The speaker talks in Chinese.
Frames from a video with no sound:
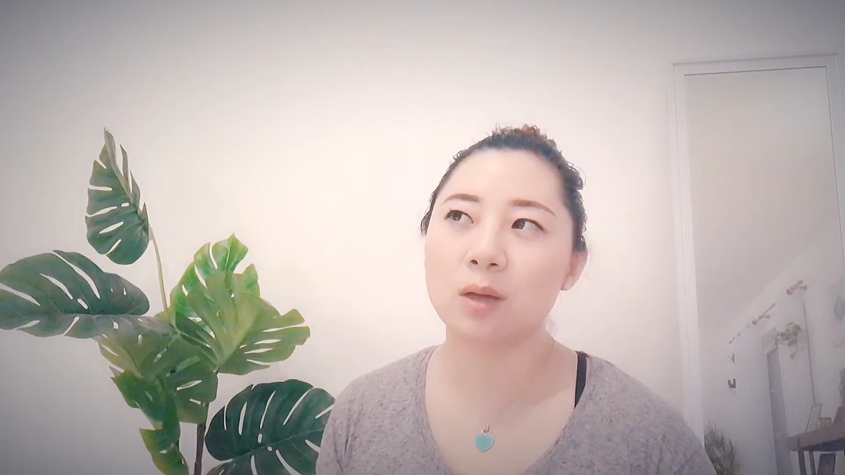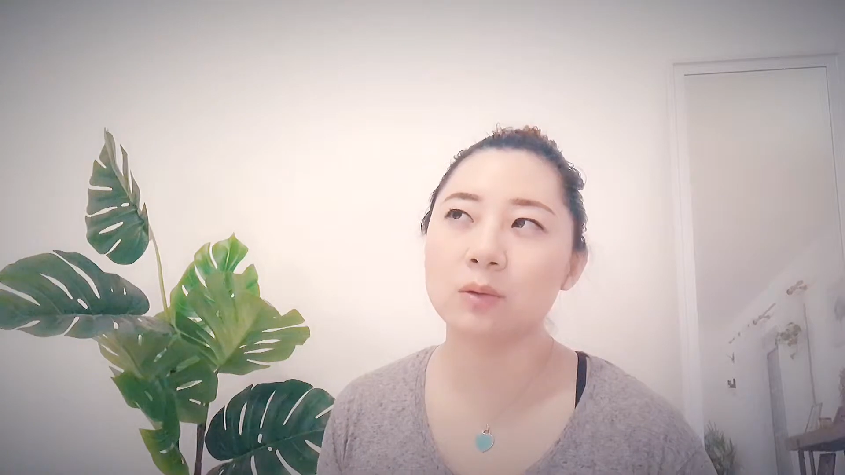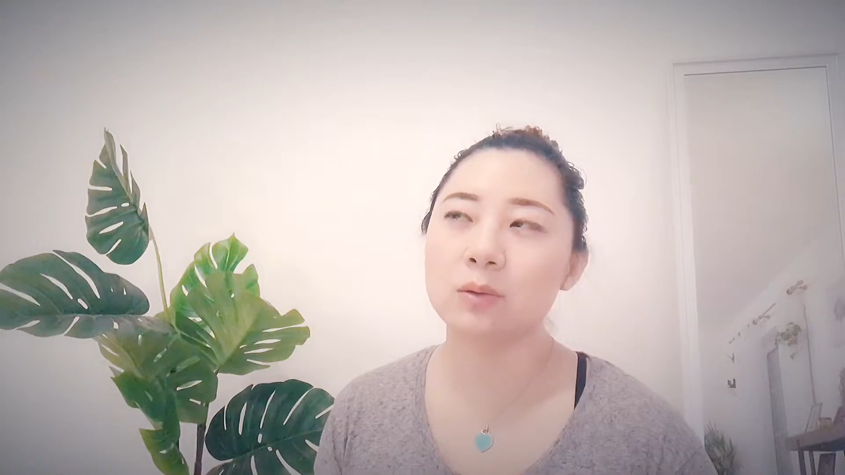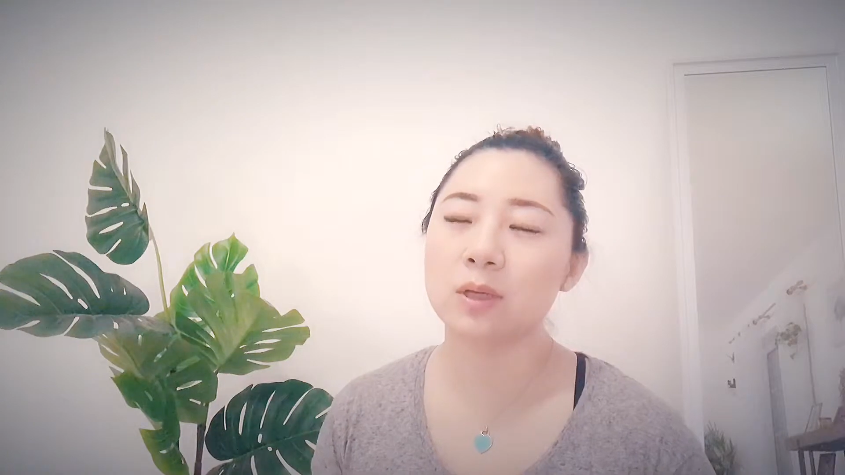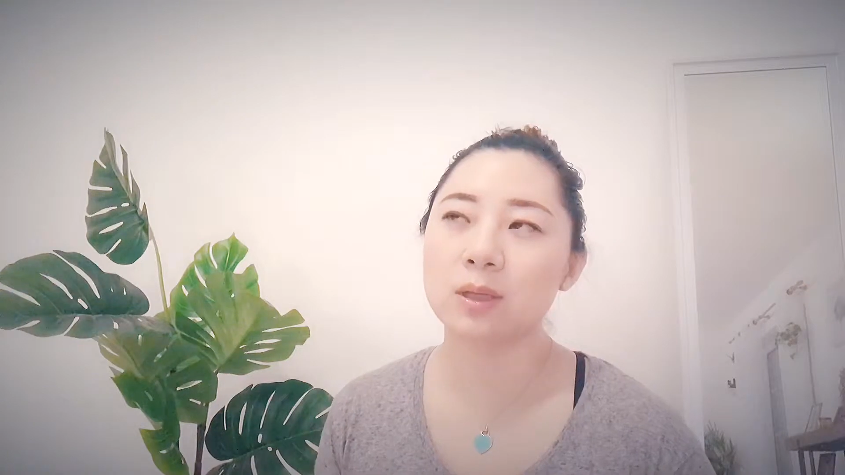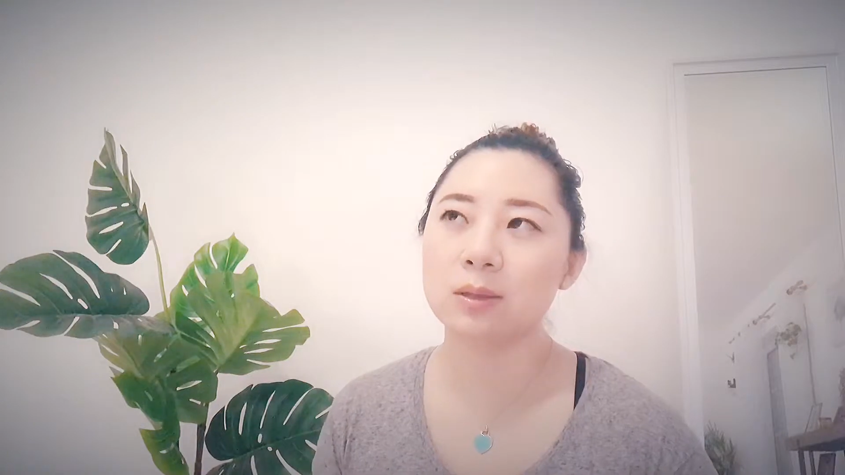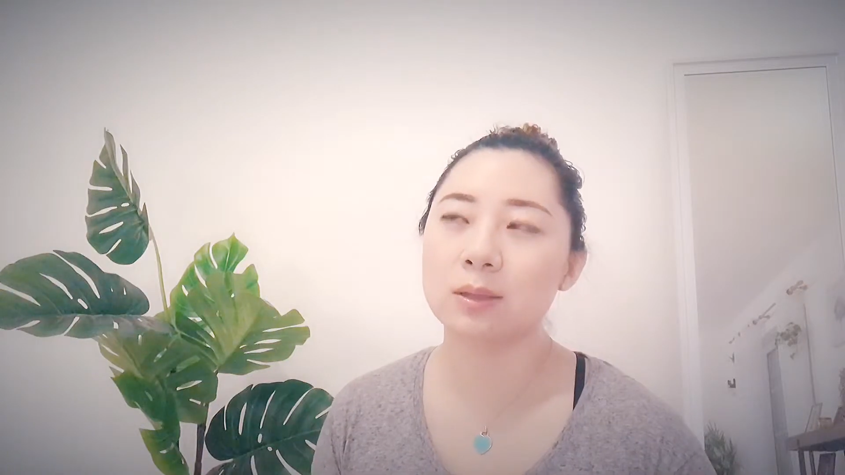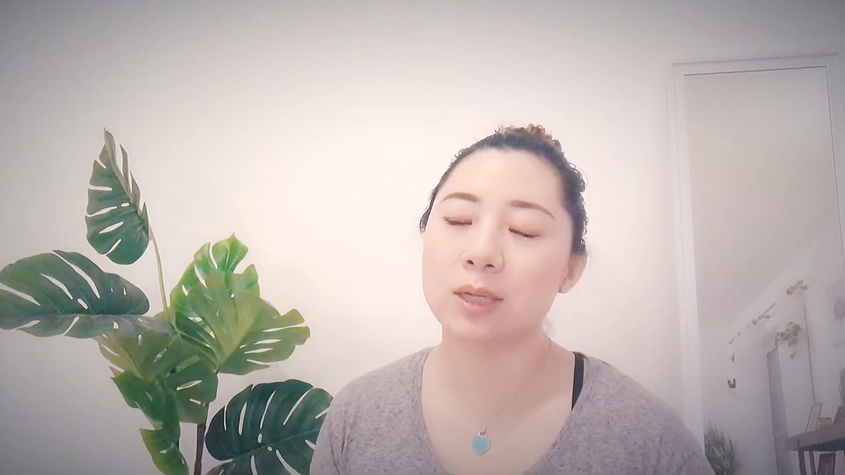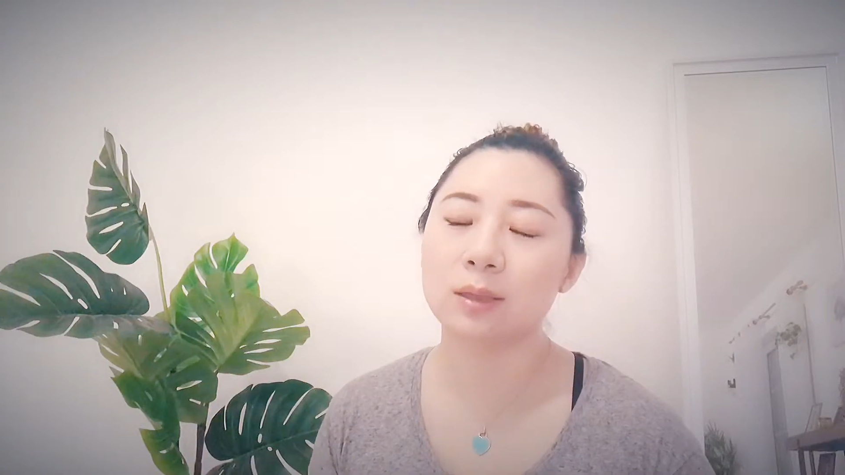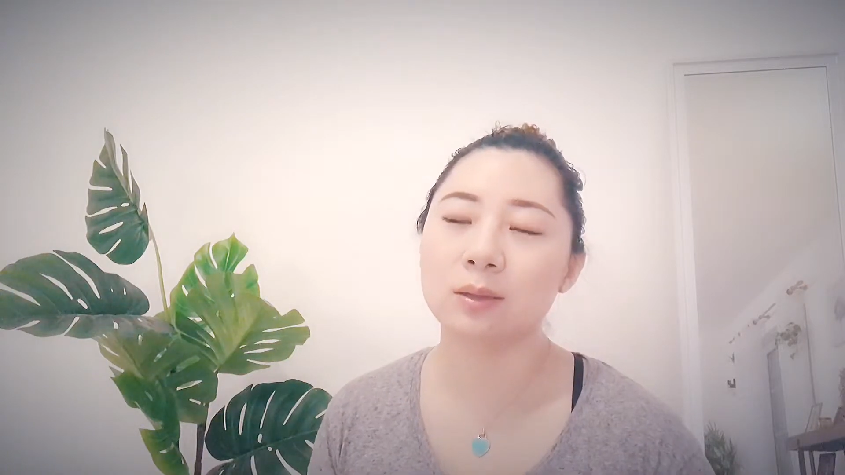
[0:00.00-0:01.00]
到去
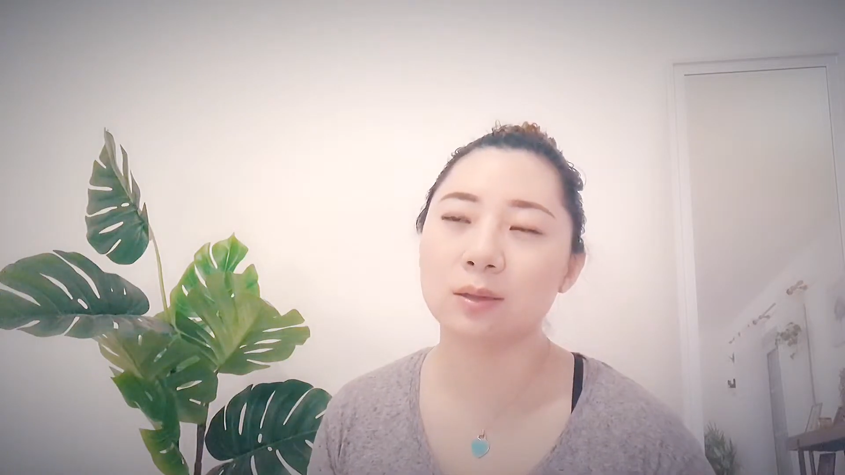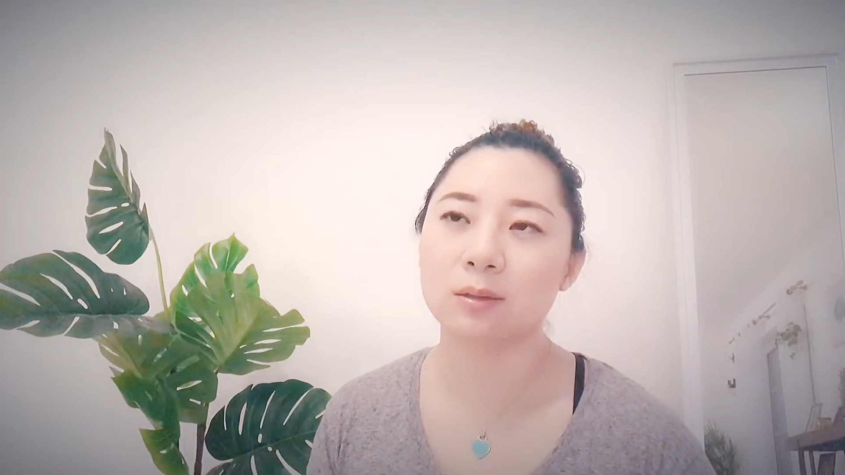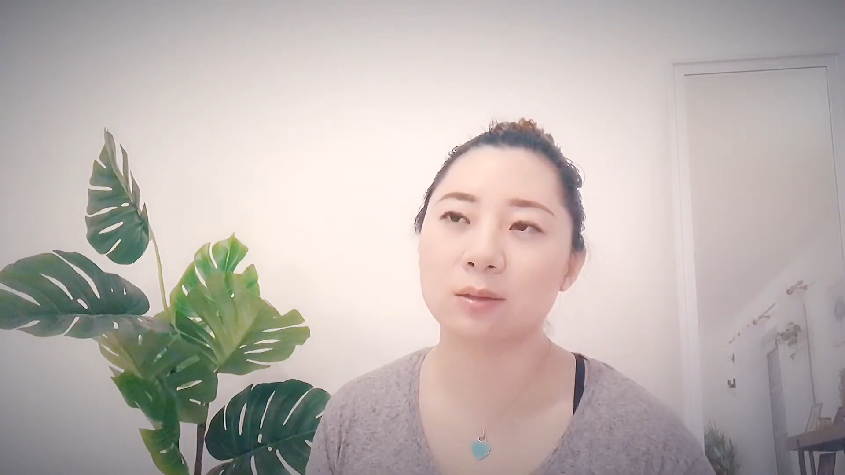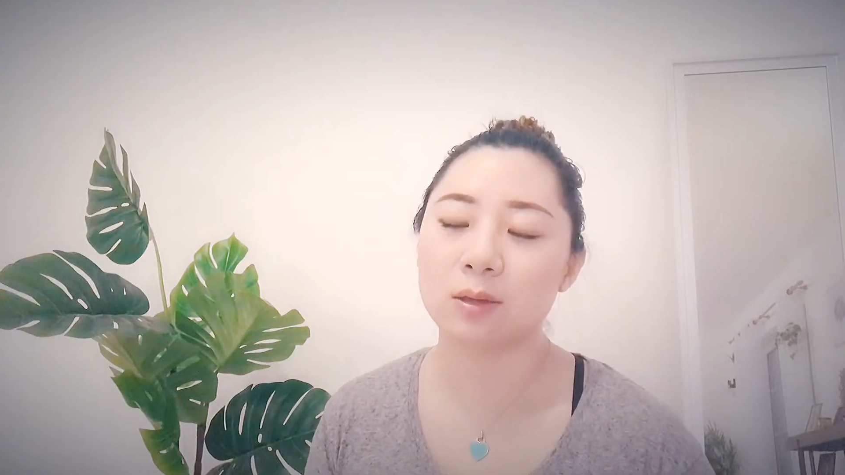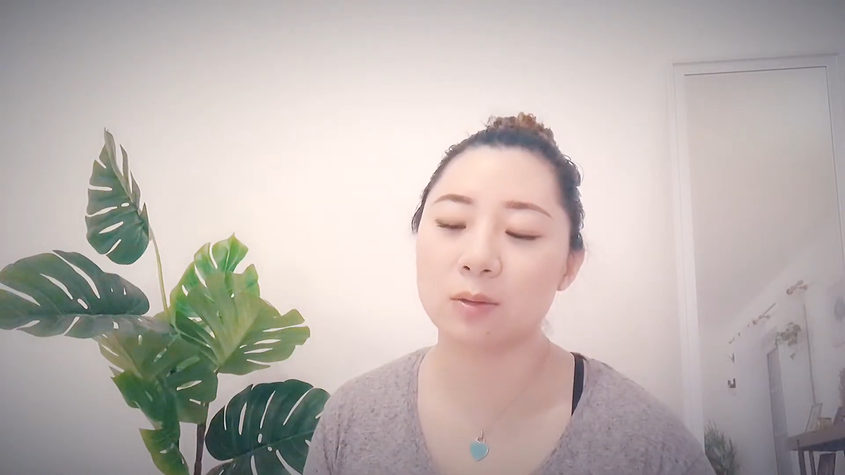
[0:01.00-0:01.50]
年年底的时